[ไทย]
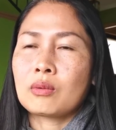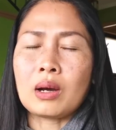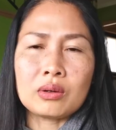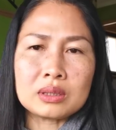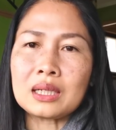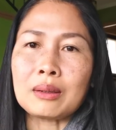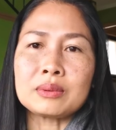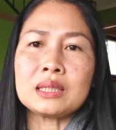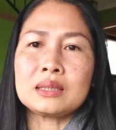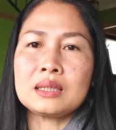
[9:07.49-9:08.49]
กว่ารถจะหลับ
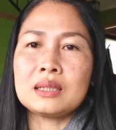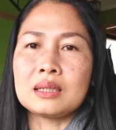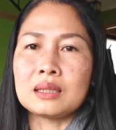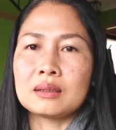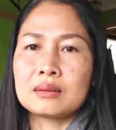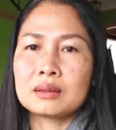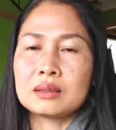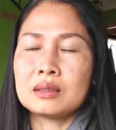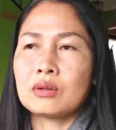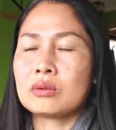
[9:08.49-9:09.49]
บางทีตีหนึ่งอ่ะ
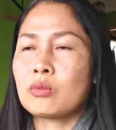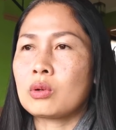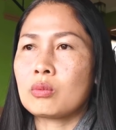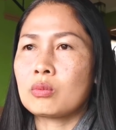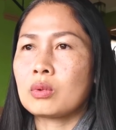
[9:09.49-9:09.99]
คือรถวน